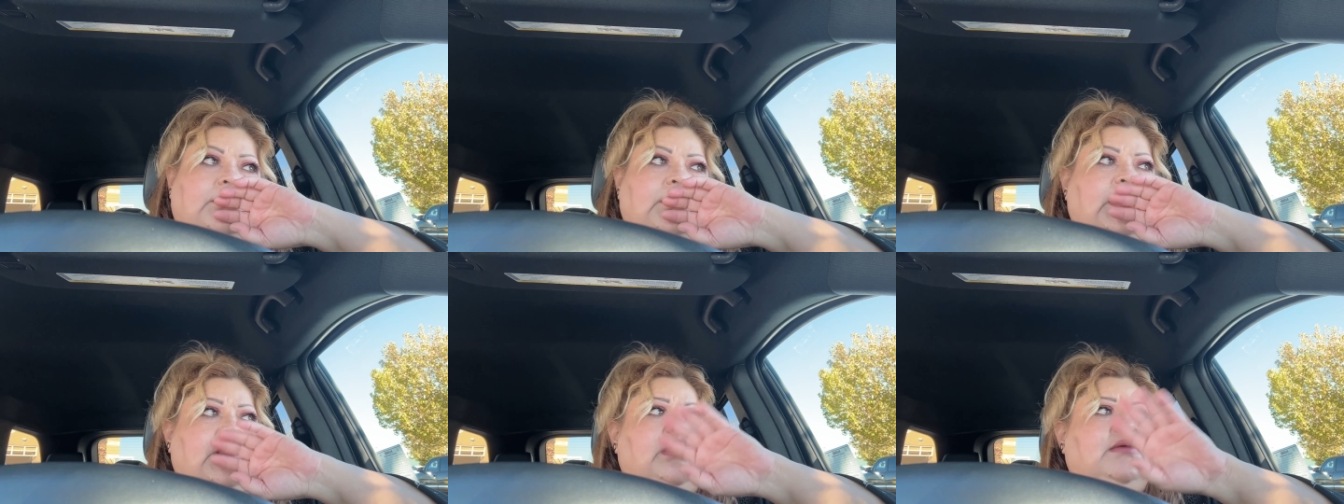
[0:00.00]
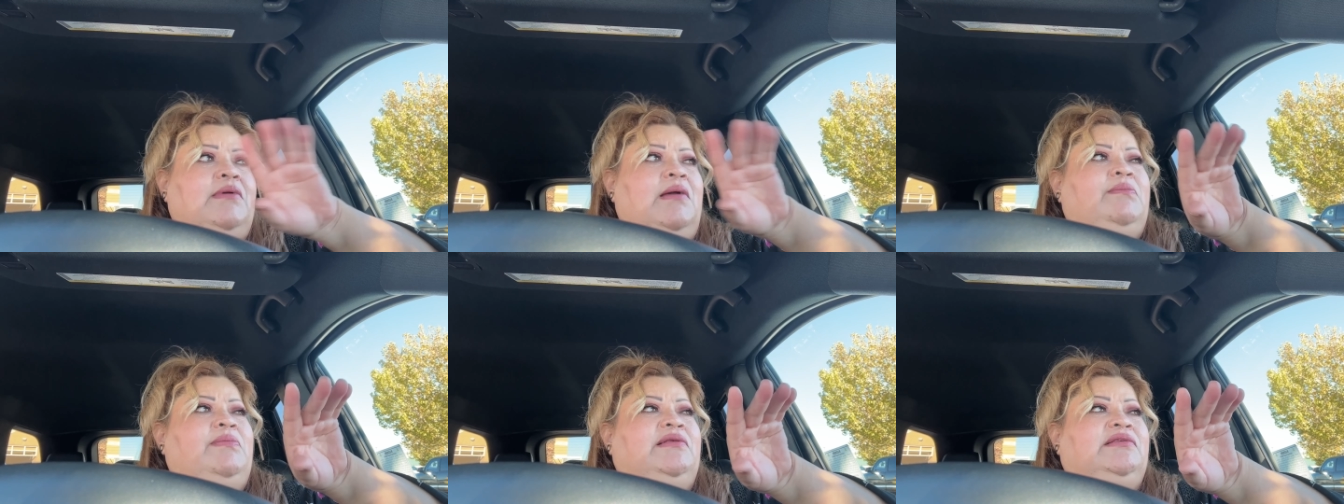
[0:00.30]
Y
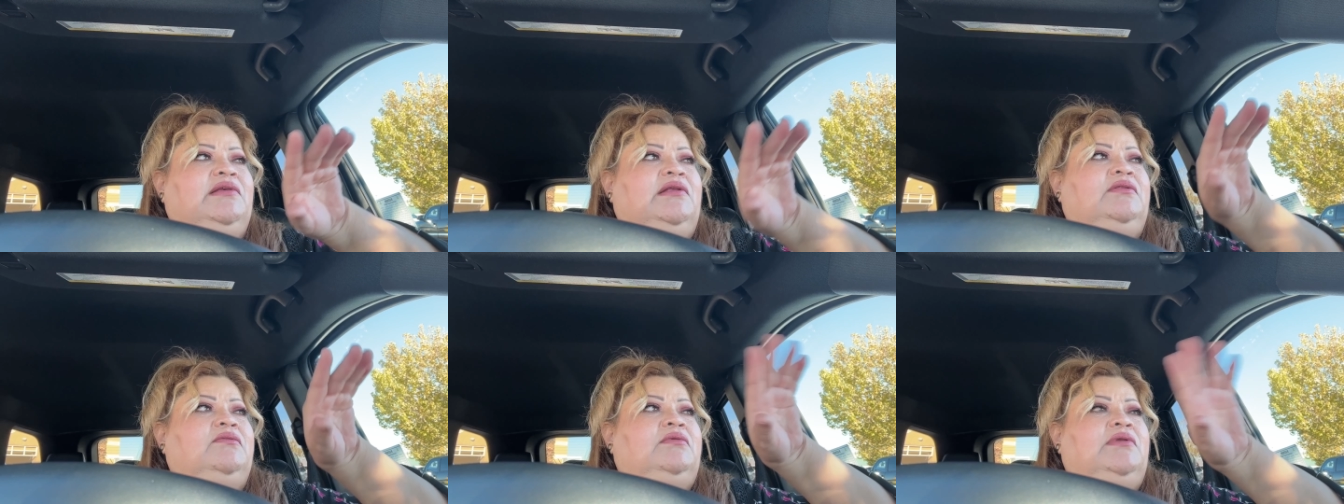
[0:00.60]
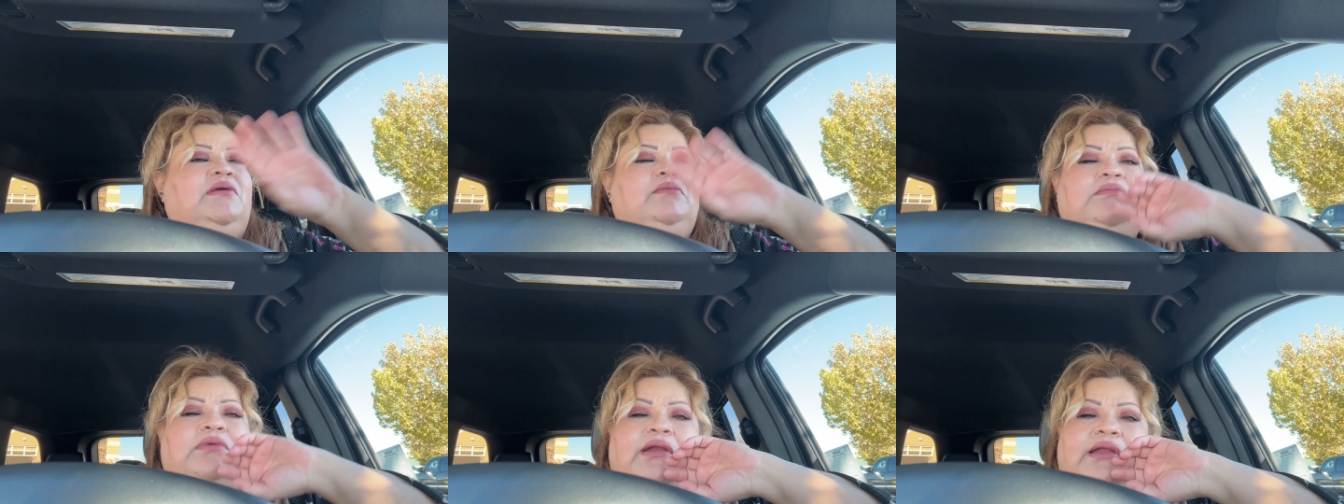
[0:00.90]
va pasando
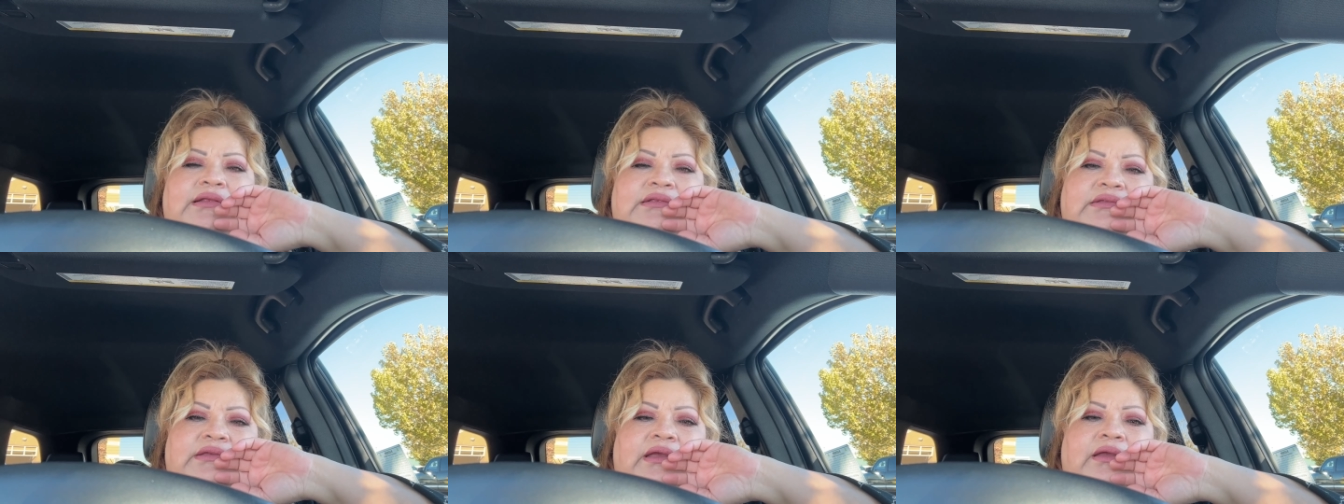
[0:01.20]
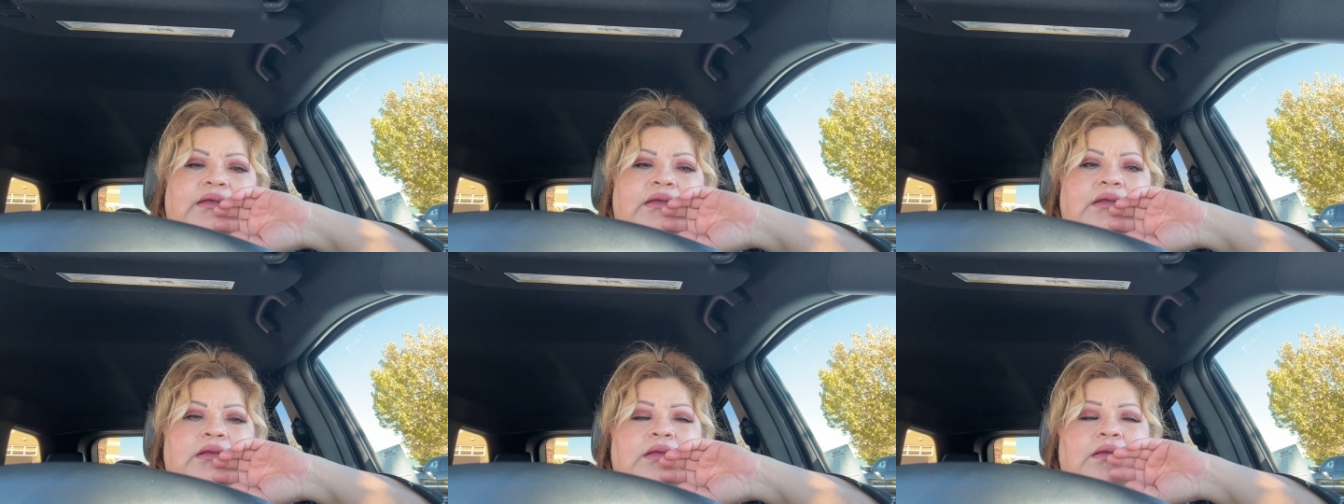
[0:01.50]
una ambulancia.
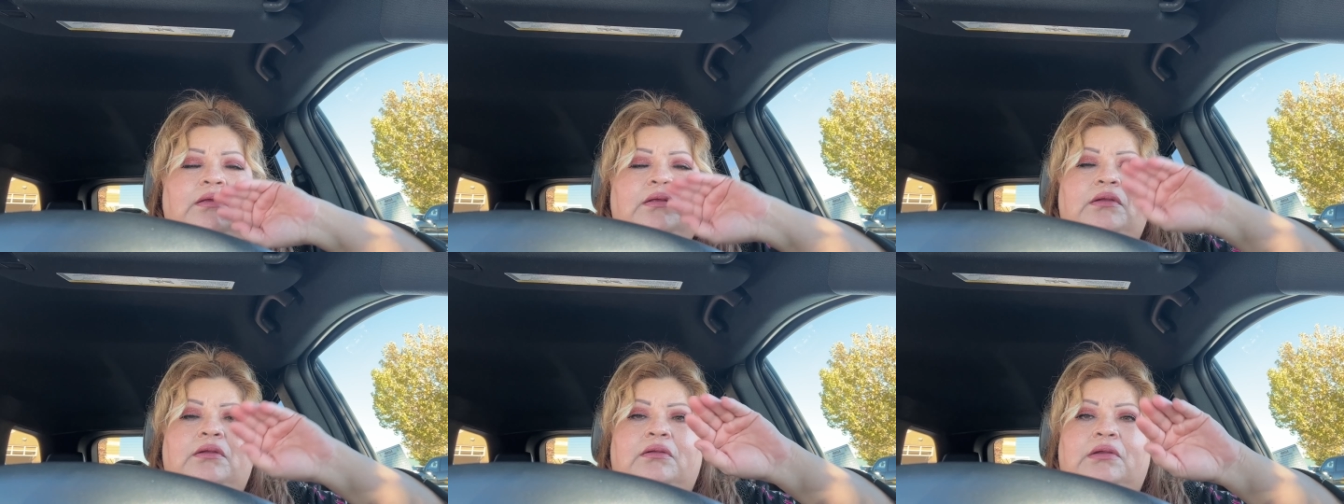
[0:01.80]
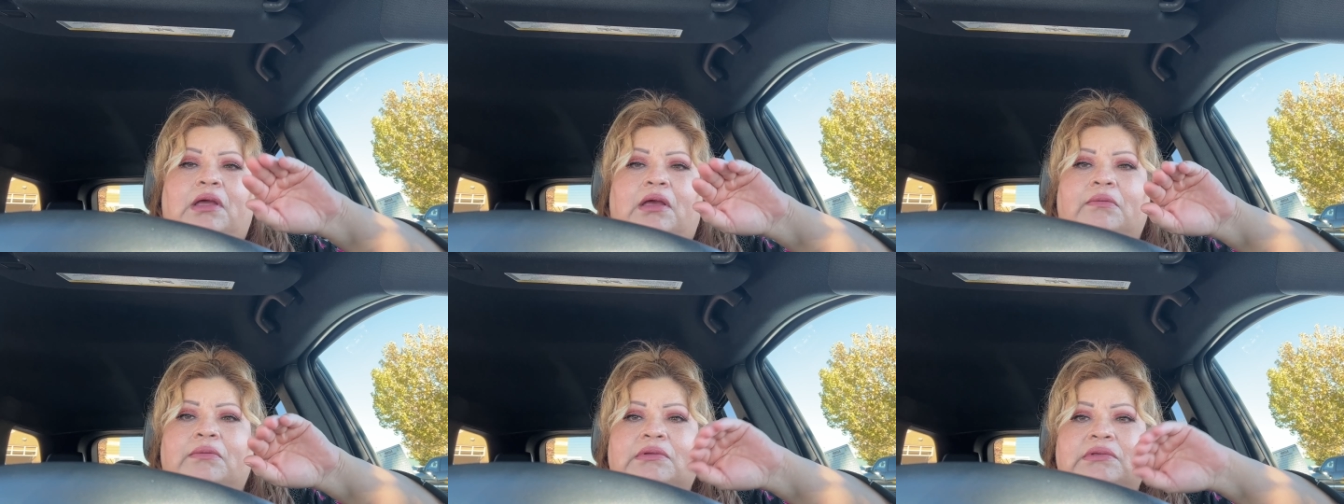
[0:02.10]

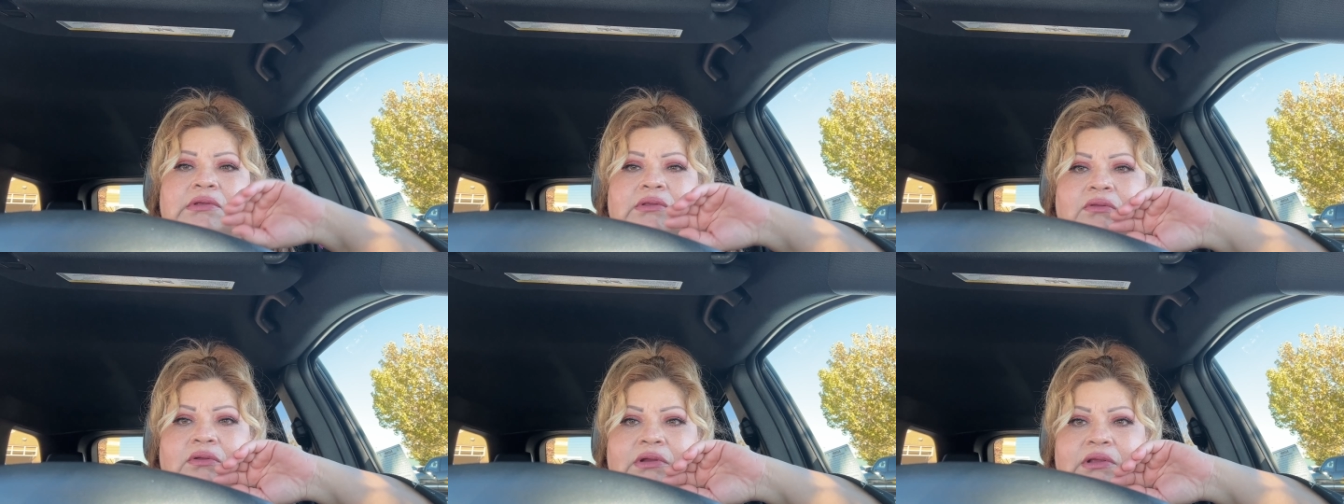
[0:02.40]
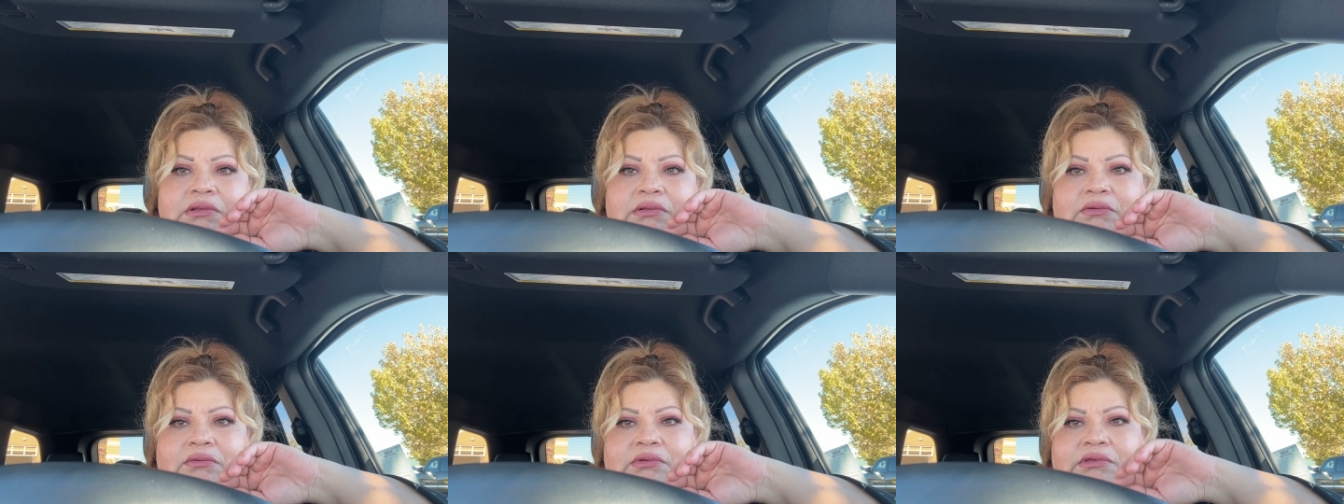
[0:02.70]
A ver si no le
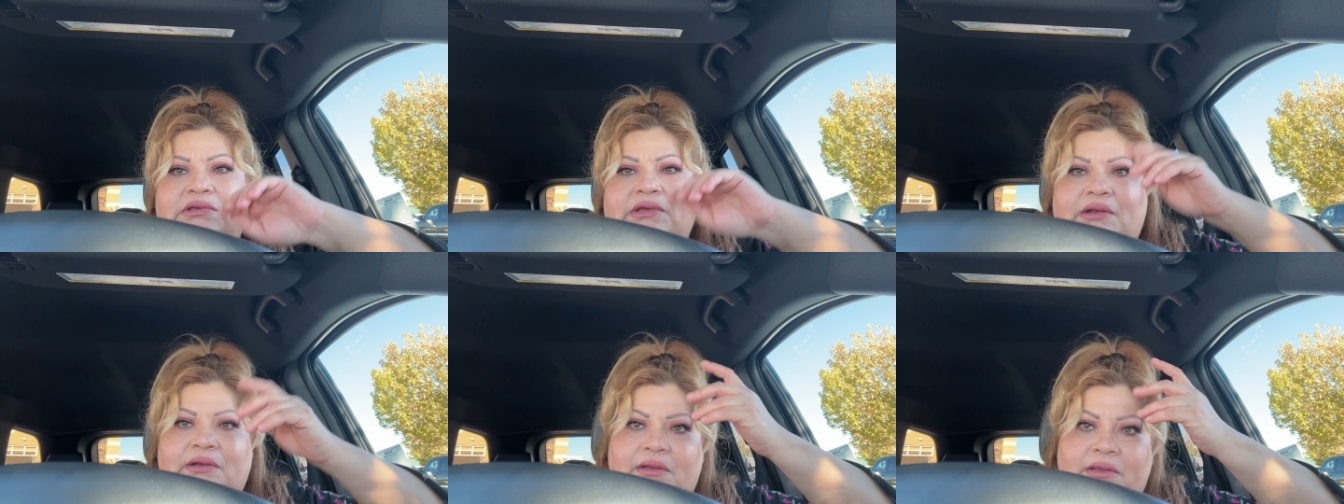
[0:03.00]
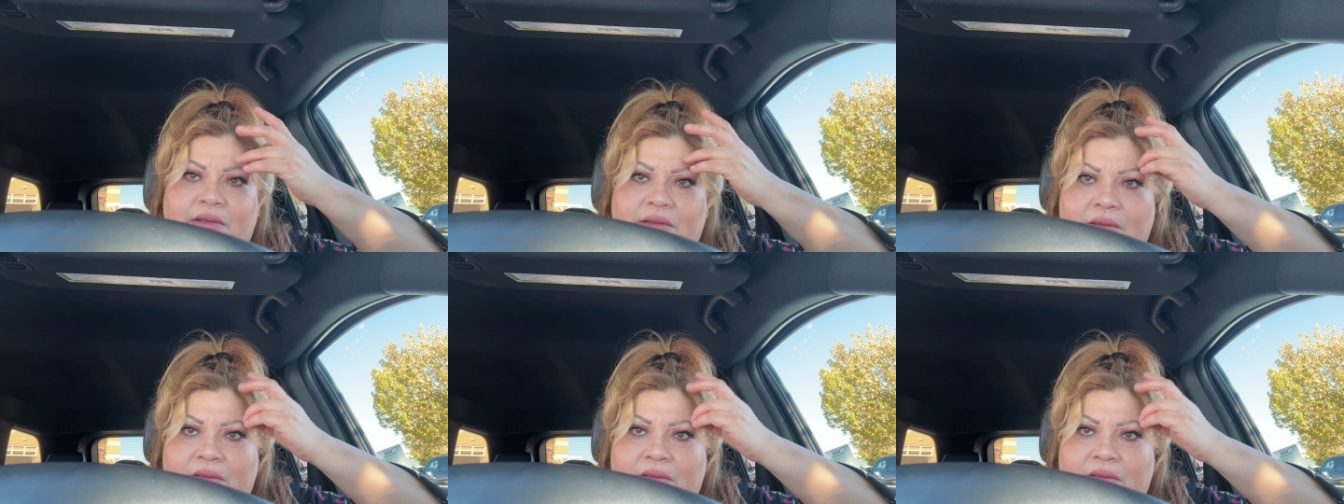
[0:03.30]
escuchan.